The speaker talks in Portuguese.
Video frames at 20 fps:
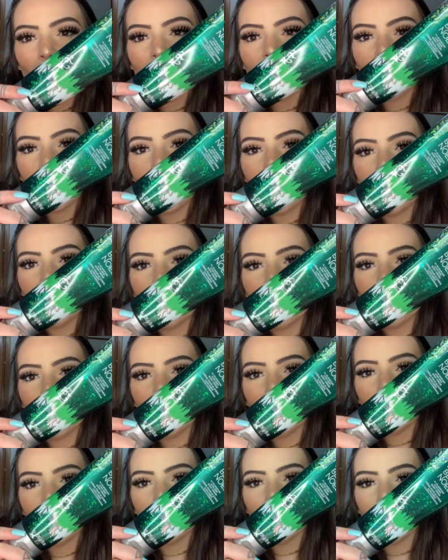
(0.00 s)

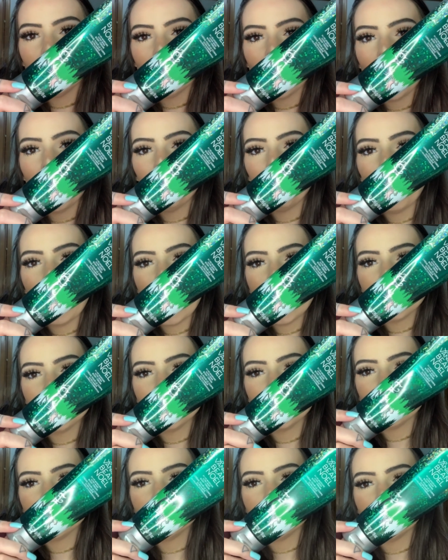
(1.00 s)
ele
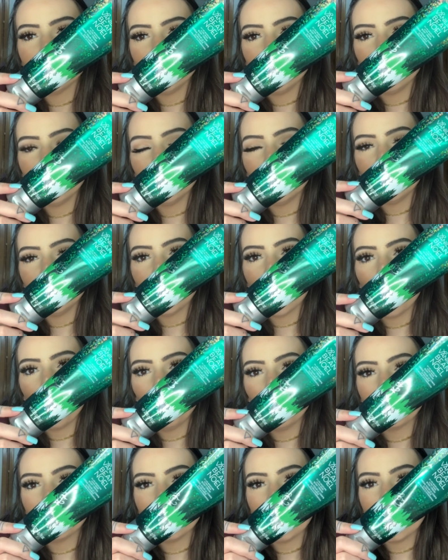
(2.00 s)
remete sim e é
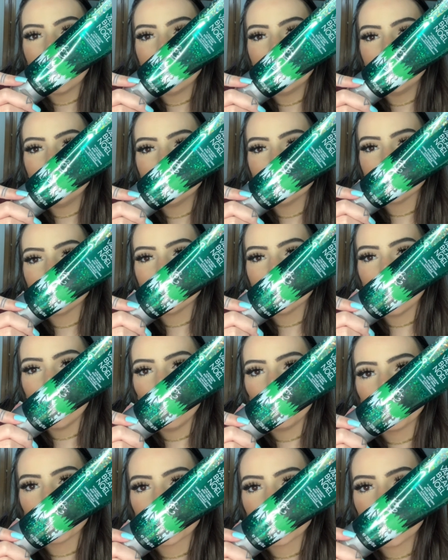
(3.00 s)
uma delícia
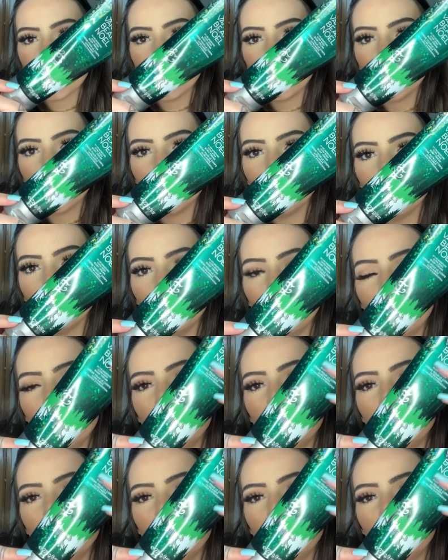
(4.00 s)
o cheirinho.